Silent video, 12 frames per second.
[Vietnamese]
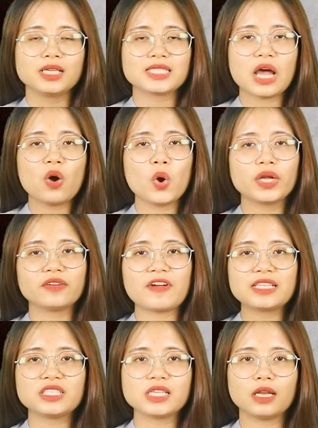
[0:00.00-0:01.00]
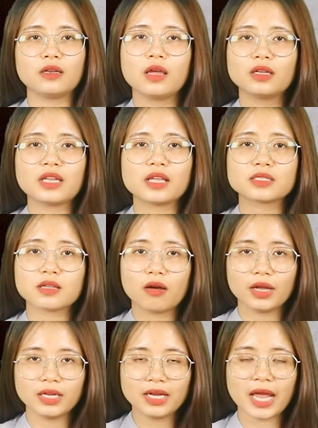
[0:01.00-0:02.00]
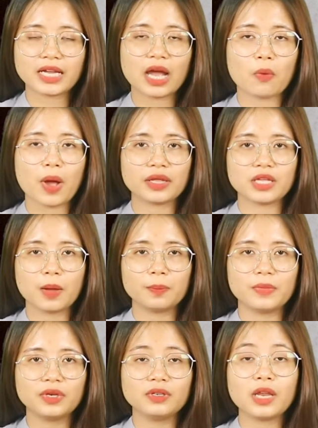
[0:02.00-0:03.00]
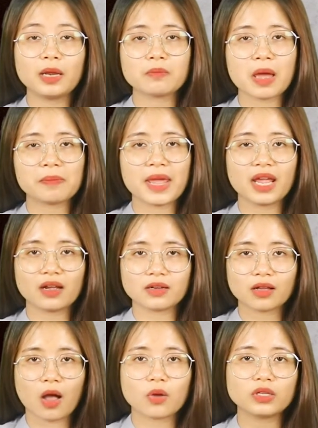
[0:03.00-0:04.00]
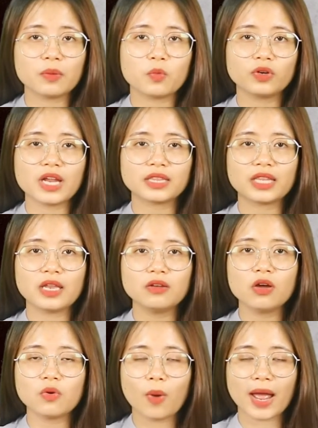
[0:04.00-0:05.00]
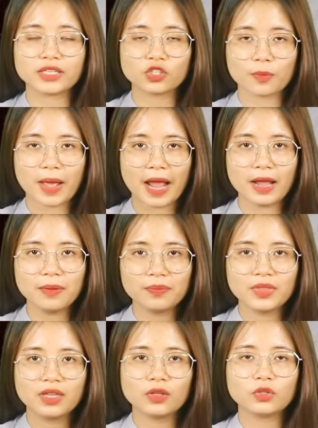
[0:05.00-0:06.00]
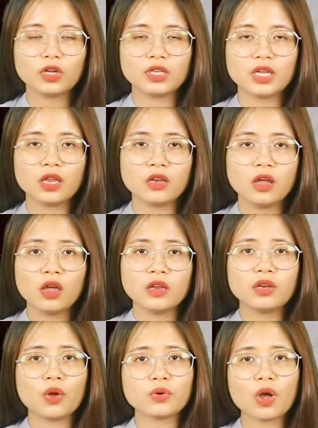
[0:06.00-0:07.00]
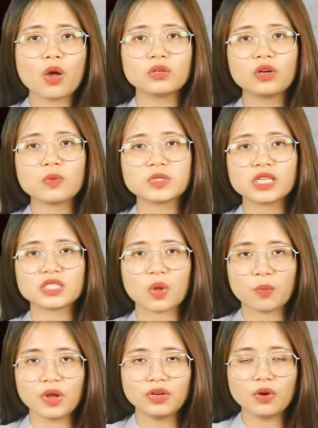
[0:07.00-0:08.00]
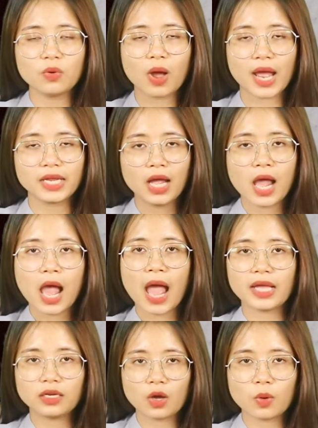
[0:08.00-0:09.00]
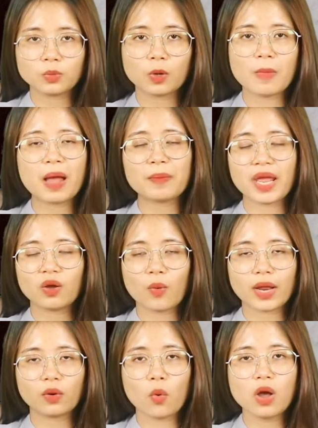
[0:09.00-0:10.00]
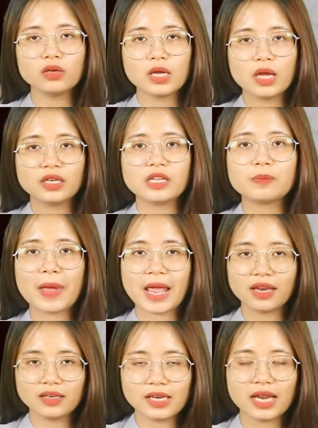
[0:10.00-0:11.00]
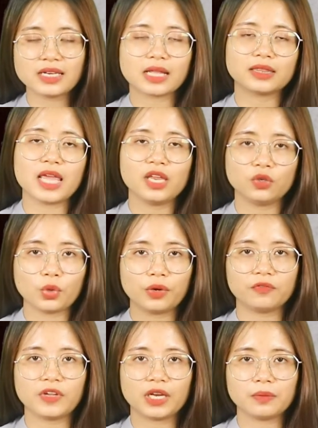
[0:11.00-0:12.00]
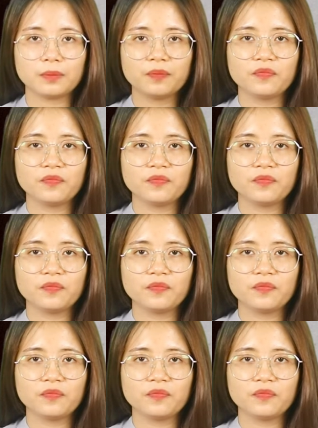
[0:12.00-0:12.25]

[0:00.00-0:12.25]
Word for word: Xã hội phát triển, thế giới ngày càng hòa nhập nên ba mẹ có thể muốn đặt tên nước ngoài cho bé. Tuy nhiên, nếu con không sinh sống ở nước ngoài hay không có ba mẹ ngoại quốc thì bé nên đặt tên thuần Việt.